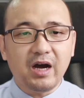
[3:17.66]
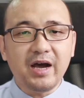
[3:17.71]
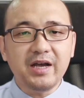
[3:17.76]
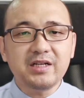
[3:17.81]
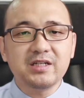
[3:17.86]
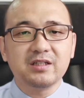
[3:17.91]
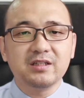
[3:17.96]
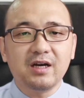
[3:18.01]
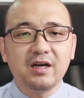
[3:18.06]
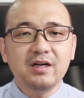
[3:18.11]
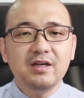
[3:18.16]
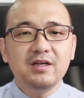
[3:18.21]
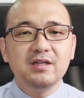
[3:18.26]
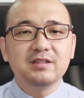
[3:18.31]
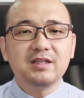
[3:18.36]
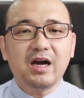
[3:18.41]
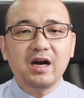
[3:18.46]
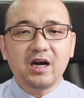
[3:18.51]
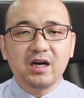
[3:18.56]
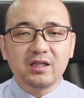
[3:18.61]
开始呢，
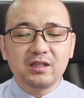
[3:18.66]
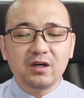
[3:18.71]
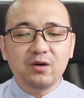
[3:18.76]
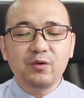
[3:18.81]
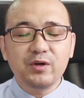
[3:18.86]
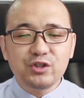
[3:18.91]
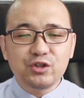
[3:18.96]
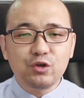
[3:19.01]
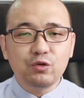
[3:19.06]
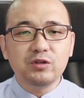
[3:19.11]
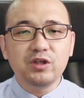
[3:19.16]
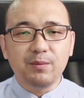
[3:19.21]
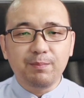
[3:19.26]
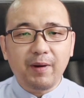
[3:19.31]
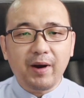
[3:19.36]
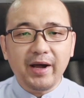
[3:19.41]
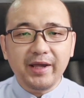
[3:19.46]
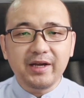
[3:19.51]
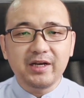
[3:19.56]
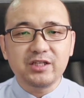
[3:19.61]
他可能会求你
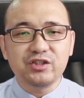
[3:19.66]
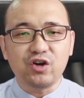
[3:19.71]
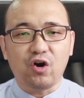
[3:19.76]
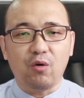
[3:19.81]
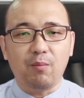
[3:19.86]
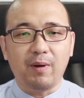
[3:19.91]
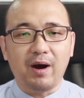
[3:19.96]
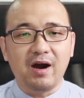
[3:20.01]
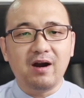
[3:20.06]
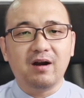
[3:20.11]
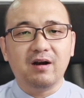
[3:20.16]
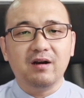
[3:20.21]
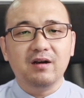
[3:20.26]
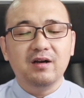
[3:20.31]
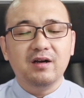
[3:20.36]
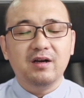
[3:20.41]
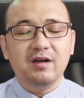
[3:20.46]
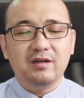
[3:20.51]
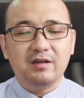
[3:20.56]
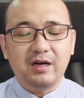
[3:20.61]
帮一个小忙，
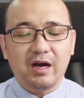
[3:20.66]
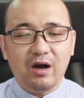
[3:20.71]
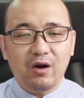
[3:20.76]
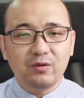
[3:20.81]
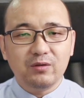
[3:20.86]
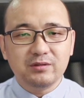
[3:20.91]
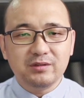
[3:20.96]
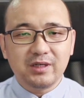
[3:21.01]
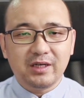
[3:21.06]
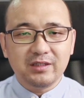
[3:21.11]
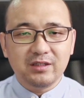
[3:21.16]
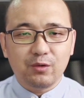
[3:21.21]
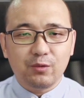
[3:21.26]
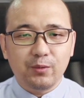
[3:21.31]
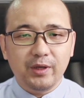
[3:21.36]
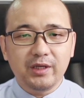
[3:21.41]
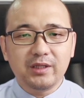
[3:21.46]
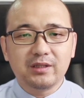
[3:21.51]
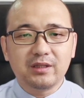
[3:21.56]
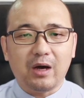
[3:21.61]
然后让你
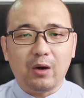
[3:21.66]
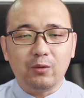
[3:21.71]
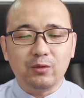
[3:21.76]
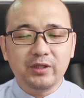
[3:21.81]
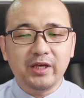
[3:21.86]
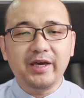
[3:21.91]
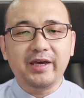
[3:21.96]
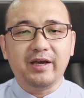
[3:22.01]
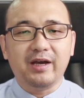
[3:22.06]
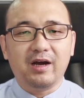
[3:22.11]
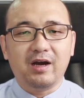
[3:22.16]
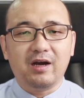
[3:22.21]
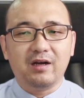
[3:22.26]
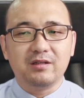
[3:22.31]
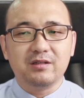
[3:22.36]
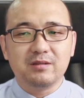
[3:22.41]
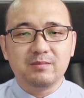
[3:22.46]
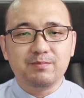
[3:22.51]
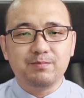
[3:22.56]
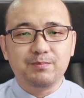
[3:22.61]
回岛内啊，
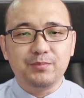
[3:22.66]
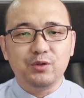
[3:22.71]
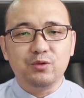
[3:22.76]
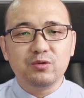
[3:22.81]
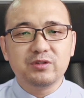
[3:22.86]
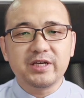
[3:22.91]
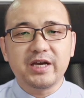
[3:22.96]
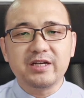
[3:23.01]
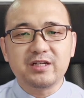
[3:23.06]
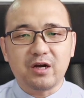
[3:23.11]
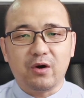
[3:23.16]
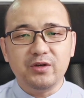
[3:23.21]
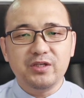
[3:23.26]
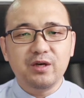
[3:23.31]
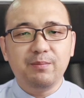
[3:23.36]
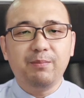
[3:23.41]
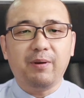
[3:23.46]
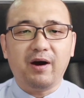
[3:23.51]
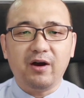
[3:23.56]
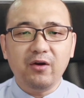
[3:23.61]
比如再找一些
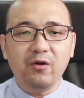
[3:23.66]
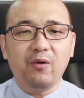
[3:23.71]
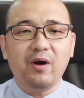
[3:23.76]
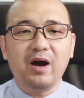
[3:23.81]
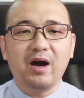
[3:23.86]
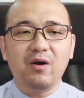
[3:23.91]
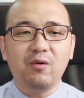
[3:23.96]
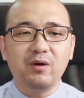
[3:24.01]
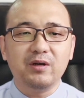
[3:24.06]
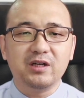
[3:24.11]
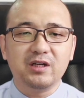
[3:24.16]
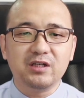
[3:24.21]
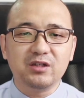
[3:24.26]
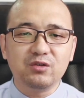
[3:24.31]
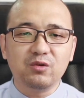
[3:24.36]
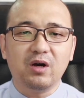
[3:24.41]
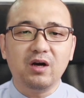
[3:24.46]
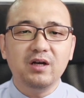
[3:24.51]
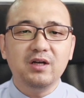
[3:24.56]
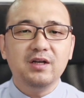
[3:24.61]
朋友啊，或者是
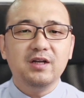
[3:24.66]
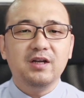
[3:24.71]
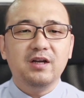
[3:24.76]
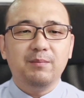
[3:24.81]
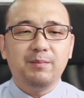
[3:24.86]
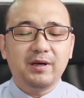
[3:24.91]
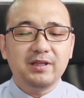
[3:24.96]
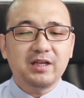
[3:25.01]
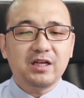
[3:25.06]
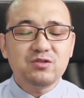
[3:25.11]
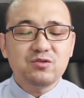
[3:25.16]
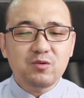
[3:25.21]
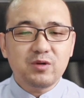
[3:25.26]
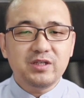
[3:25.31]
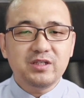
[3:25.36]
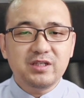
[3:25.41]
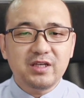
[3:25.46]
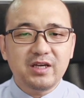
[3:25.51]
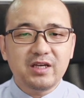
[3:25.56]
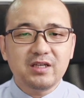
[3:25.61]
说帮他做一
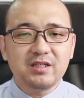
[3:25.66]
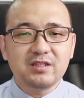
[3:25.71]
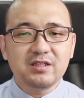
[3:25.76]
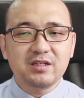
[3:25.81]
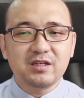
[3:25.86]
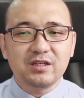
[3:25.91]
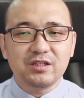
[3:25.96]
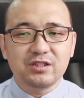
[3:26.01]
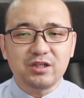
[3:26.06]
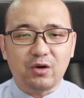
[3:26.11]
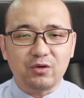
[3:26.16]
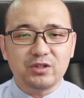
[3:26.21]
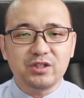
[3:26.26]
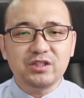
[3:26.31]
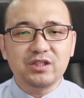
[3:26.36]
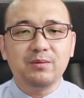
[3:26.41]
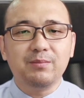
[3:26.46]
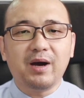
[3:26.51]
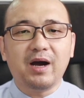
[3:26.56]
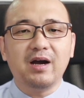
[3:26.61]
些这个小事
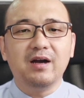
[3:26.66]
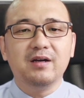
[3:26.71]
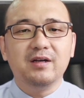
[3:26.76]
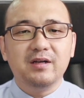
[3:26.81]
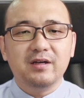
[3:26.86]
情吧。